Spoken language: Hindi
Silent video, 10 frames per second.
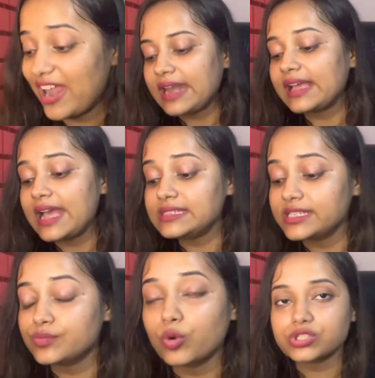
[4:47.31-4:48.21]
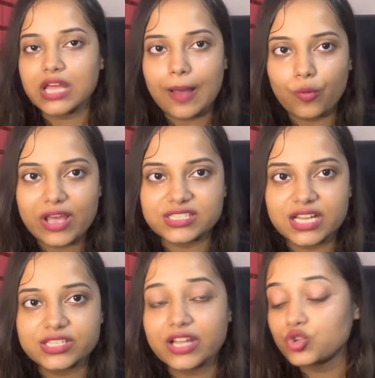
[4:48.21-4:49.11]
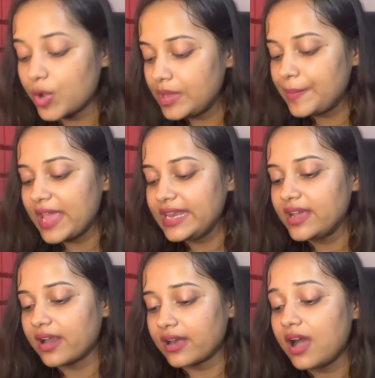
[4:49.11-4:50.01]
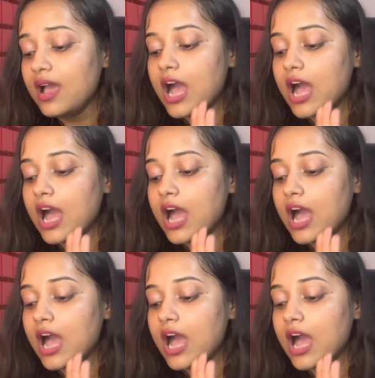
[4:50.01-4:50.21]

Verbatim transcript: एंड गाइस इस बुक्स का आपको एक्स्ट्रा चार्ज कोई भी पे नहीं करना